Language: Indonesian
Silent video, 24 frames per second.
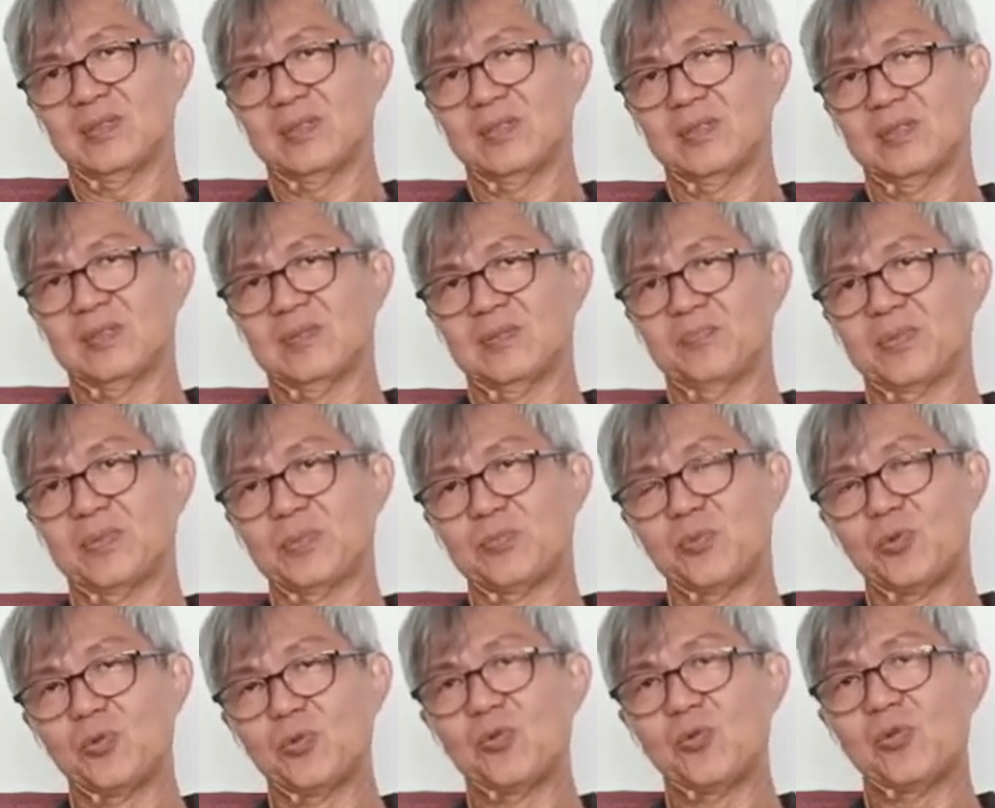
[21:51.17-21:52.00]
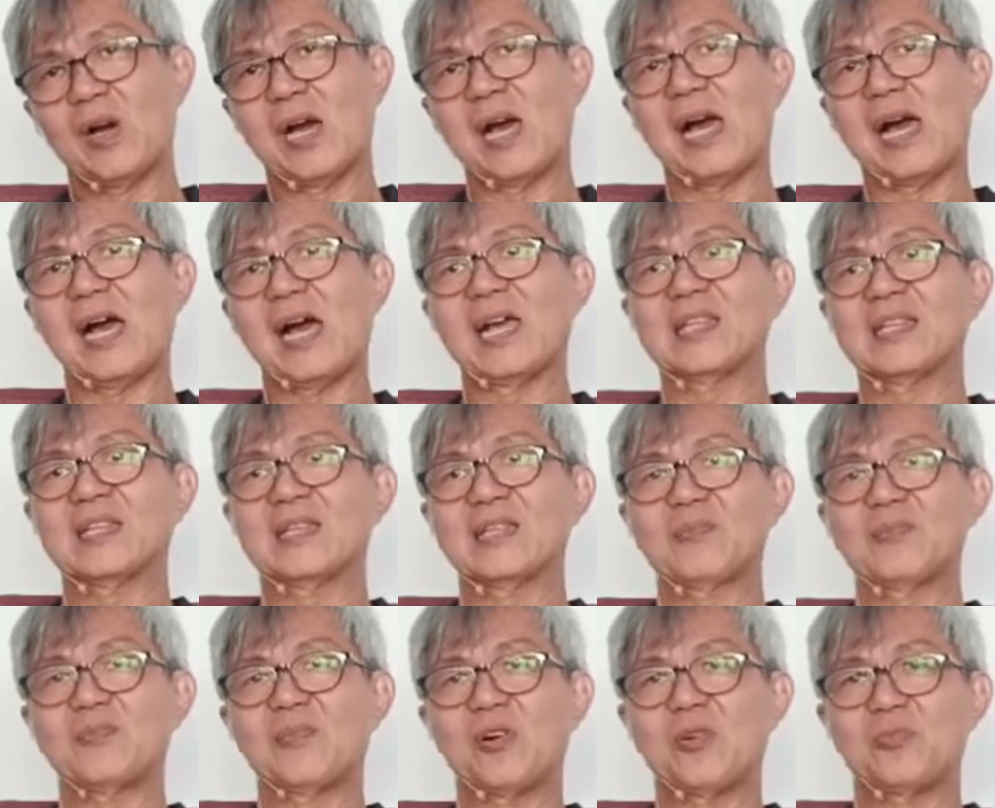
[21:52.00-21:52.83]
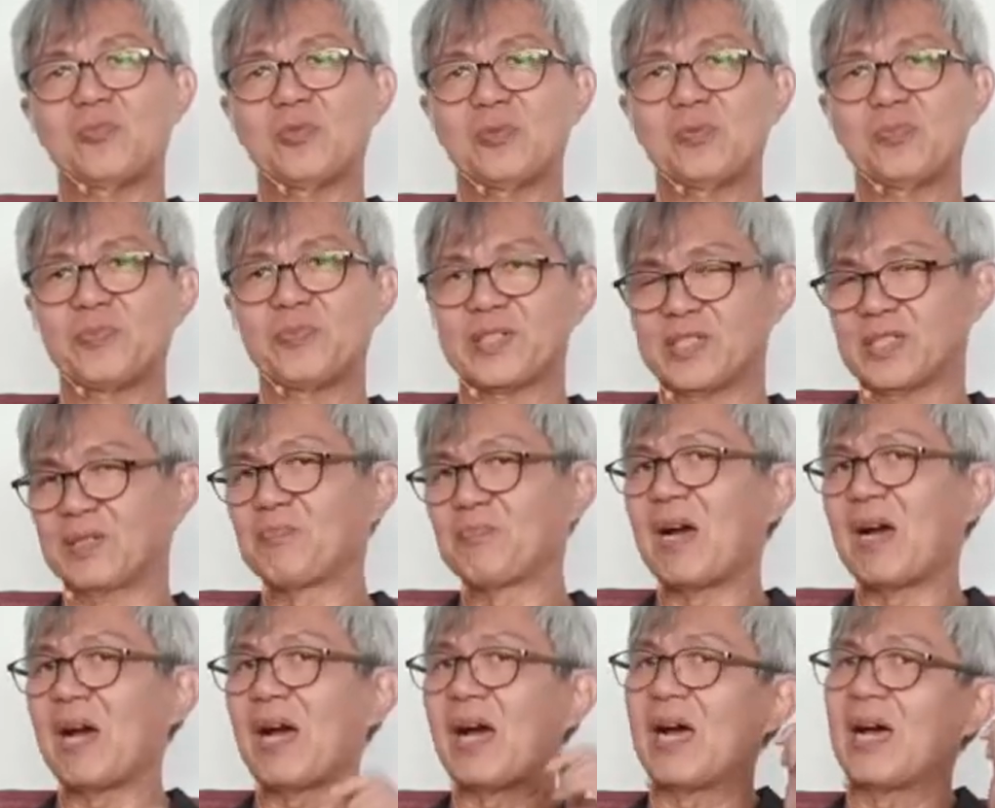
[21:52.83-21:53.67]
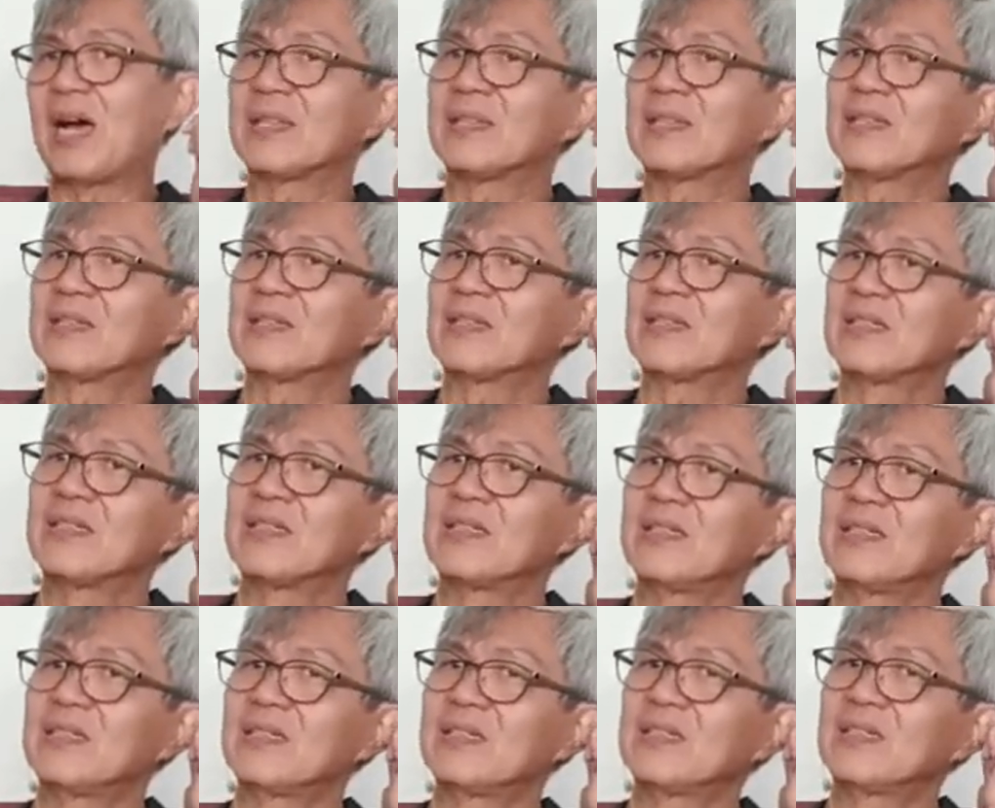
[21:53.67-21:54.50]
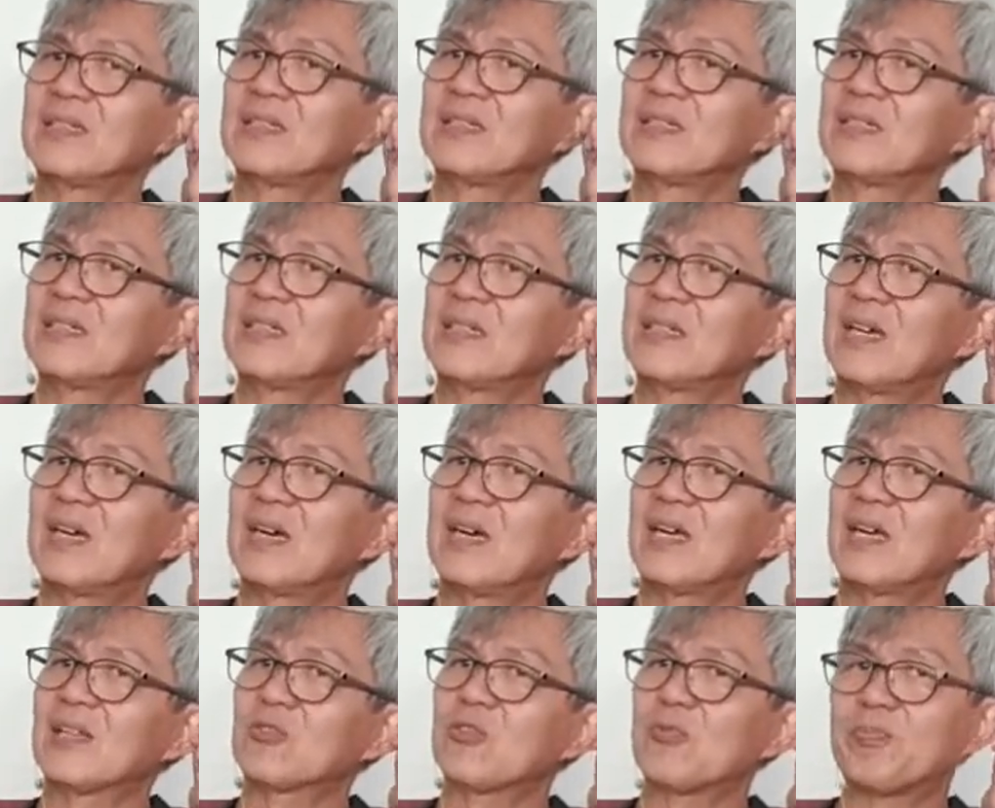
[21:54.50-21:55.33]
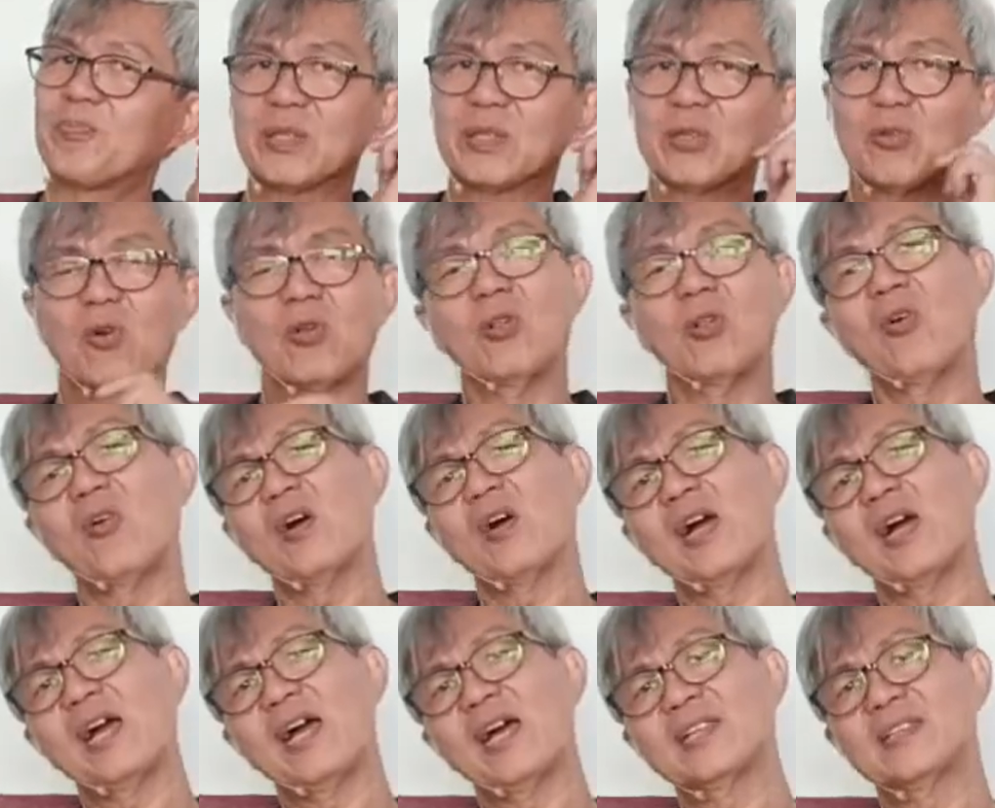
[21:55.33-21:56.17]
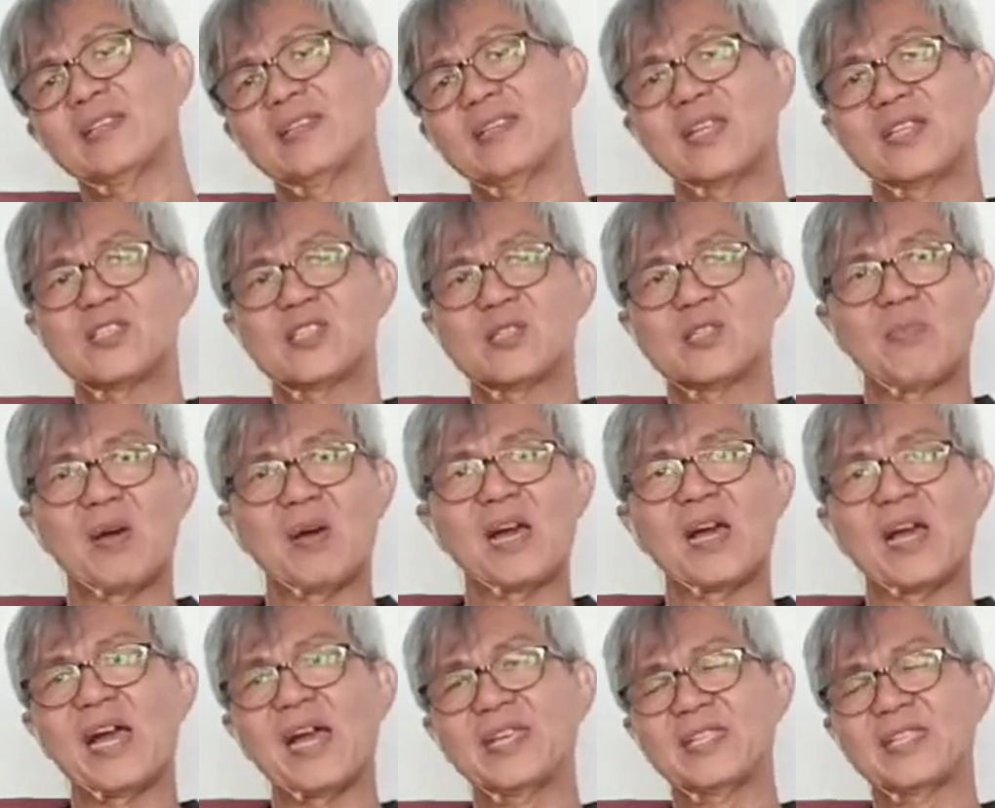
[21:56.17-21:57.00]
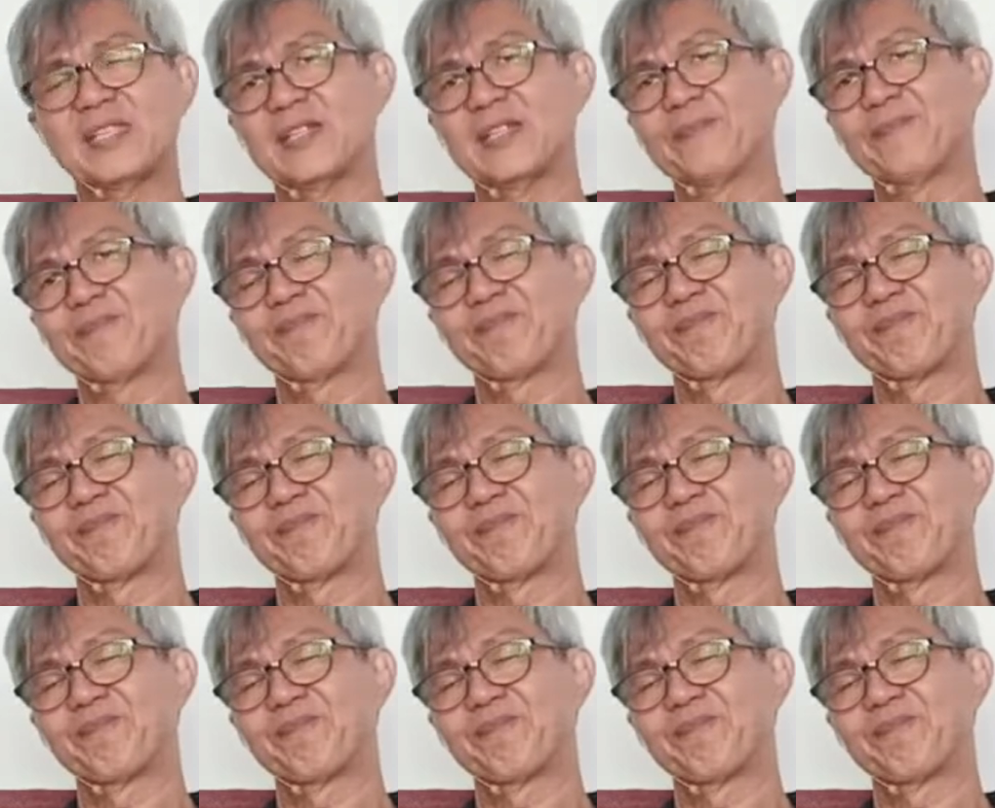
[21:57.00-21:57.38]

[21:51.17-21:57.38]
perpuluhan maupun persembahan, atau penolongan dan sebagainya.